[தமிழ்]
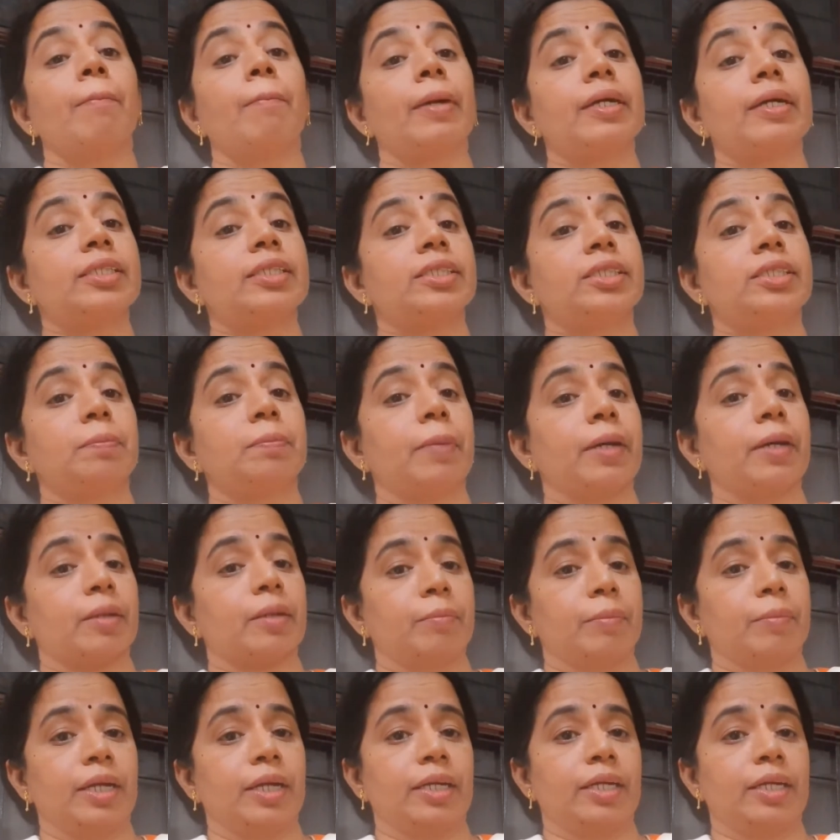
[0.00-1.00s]
பஞ்ச
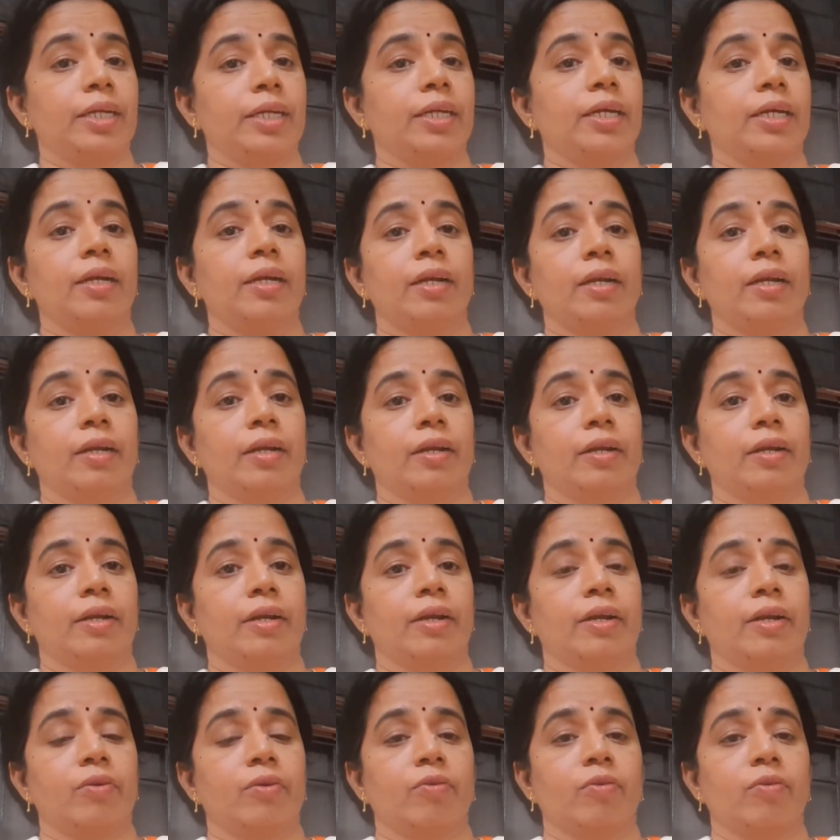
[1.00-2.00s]

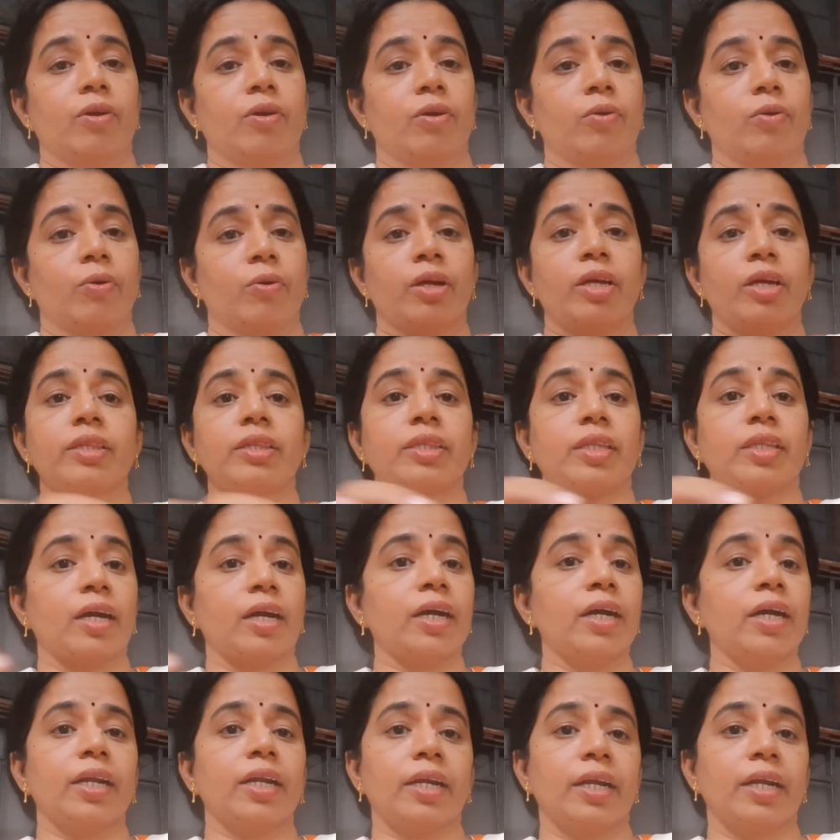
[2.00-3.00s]
பரமேட்டிகள்ன்றவங்களோட
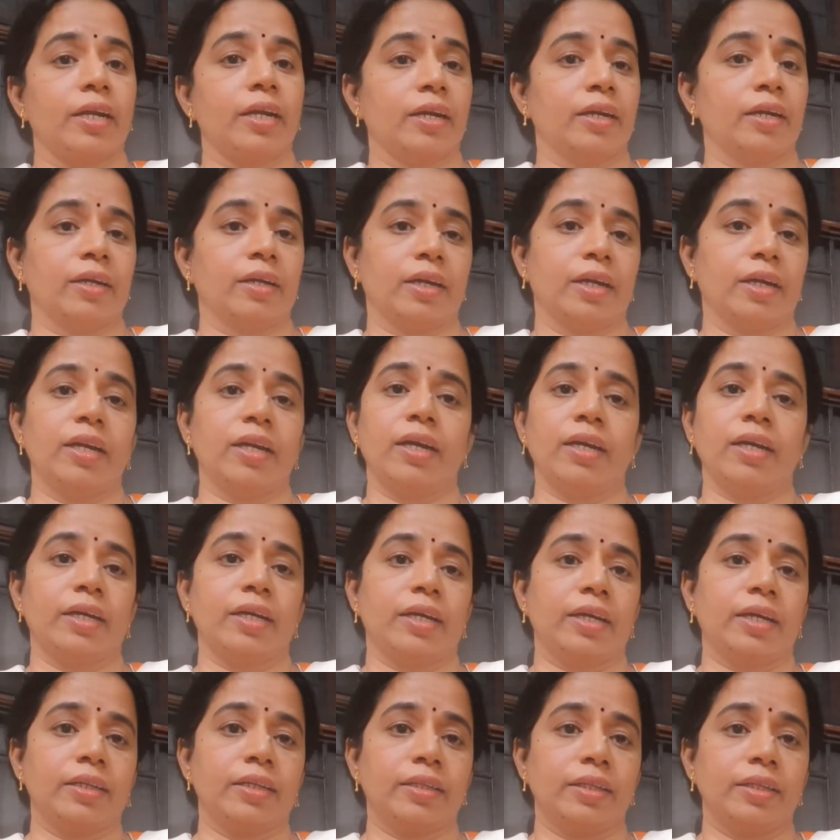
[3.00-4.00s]
தங்குற இடங்கள் அங்கே
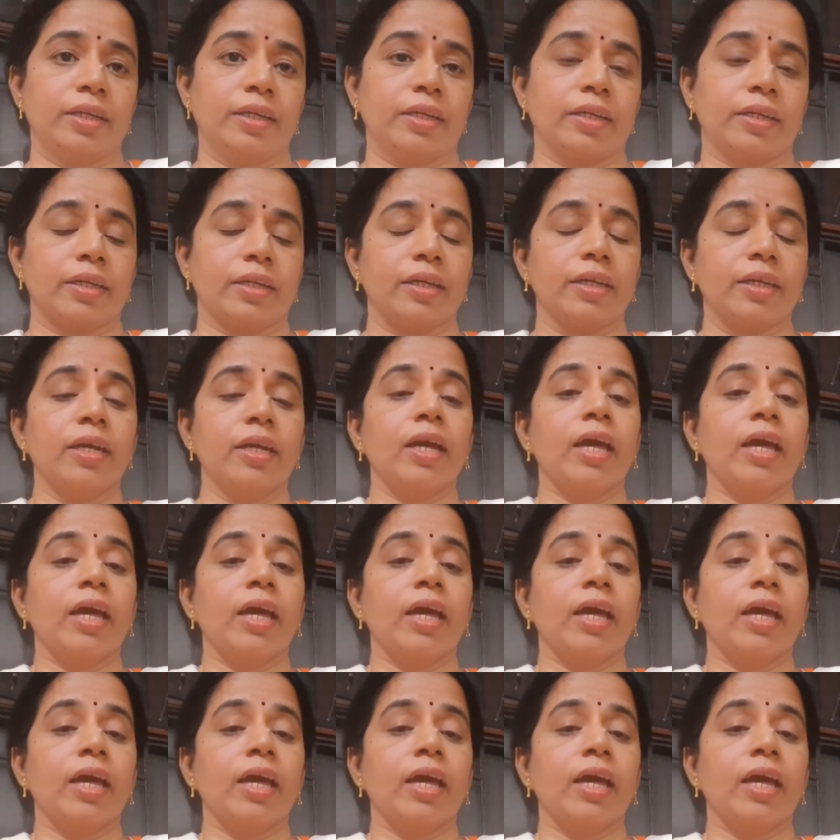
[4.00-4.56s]
இருந்திருக்கு